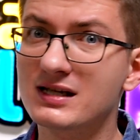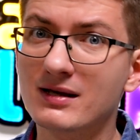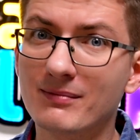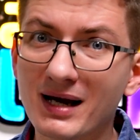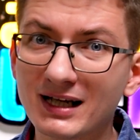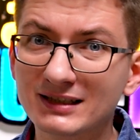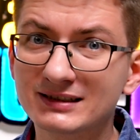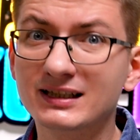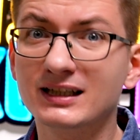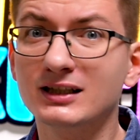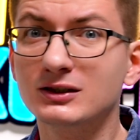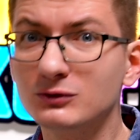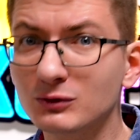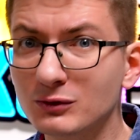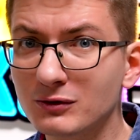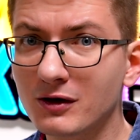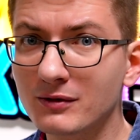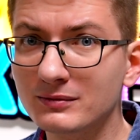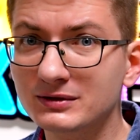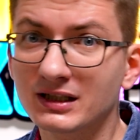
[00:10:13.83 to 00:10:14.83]
że macie
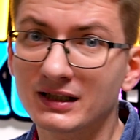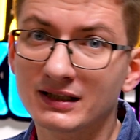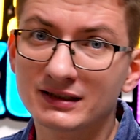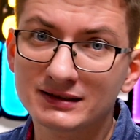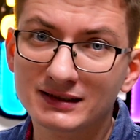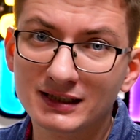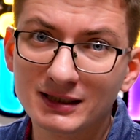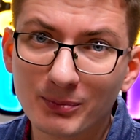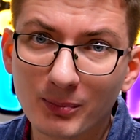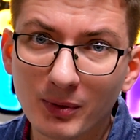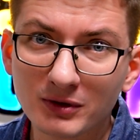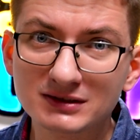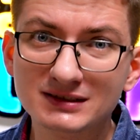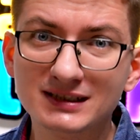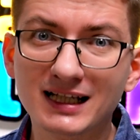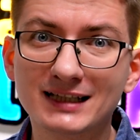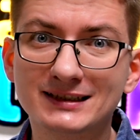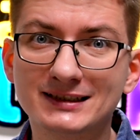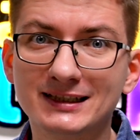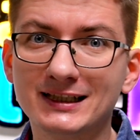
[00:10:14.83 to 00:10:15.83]
którąś z tych
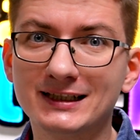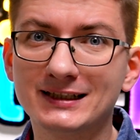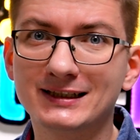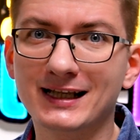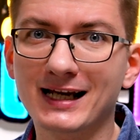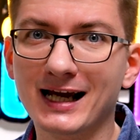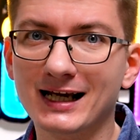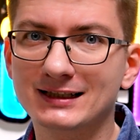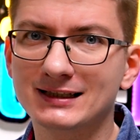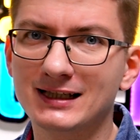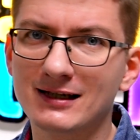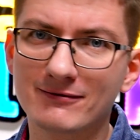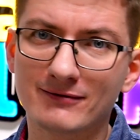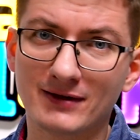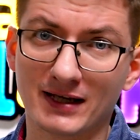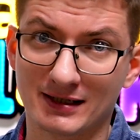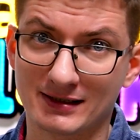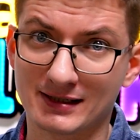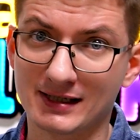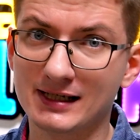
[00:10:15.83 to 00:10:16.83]
postaci
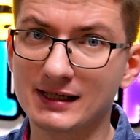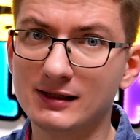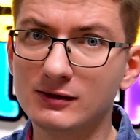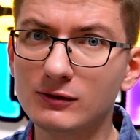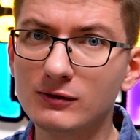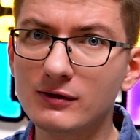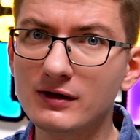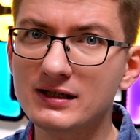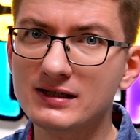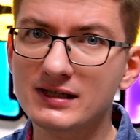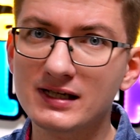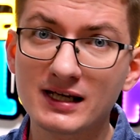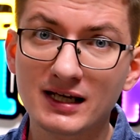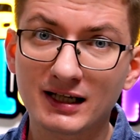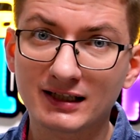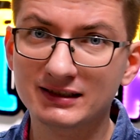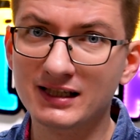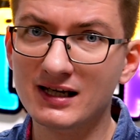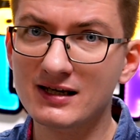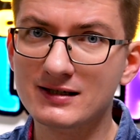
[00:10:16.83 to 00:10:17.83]
interaktywnych, czyli
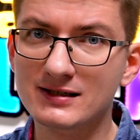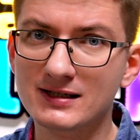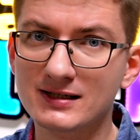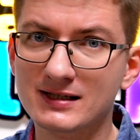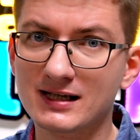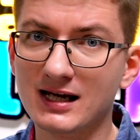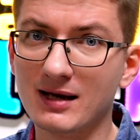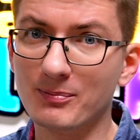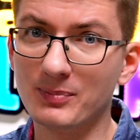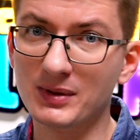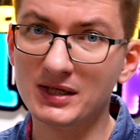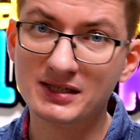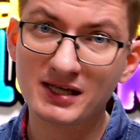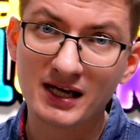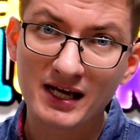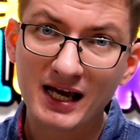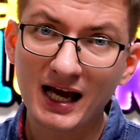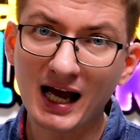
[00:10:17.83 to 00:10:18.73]
Luigi, Księżniczka Peach